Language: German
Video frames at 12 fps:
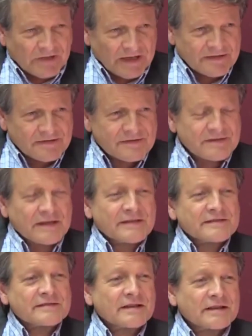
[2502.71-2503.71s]
heißes
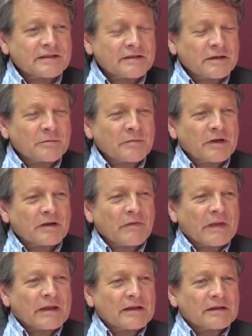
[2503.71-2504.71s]
Eisen, sage ich einmal.
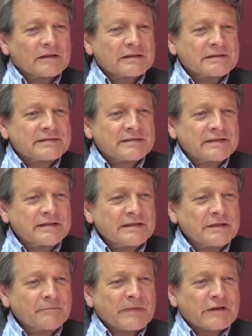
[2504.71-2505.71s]

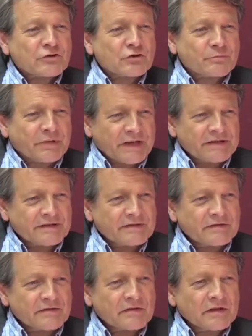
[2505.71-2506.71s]
Sie
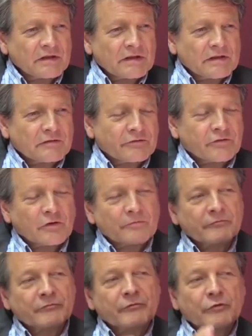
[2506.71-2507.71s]
sprechen
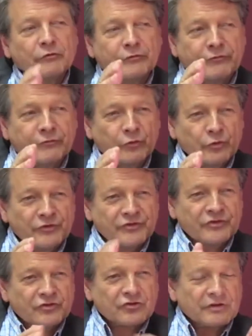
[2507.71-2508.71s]
vom
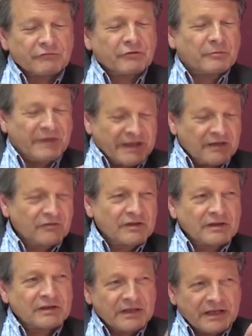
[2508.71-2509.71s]
physischen, vom
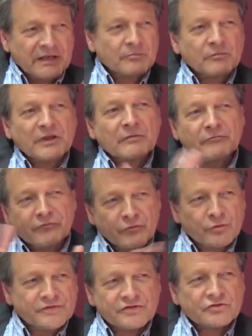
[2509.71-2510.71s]
ewigen Leben im
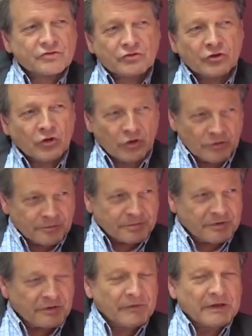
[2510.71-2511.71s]
physischen
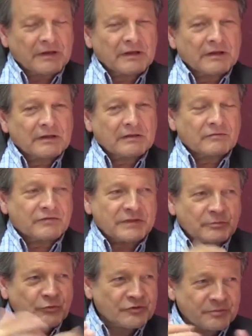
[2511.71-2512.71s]
Körper. Wie
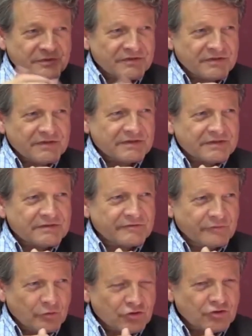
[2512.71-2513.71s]
muss man sich das
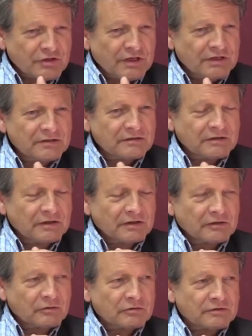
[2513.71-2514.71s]
vorstellen
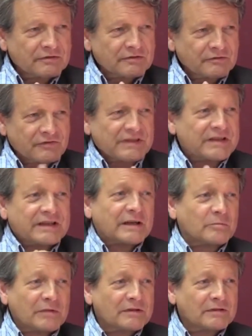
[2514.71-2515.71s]
und wie
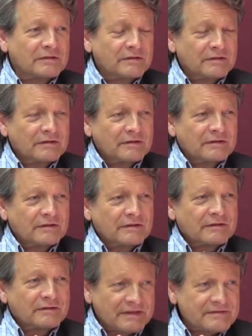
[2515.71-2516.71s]
kann man
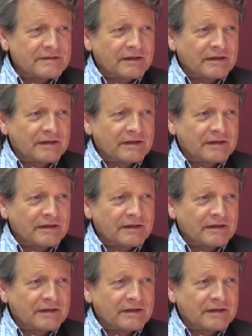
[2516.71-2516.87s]
das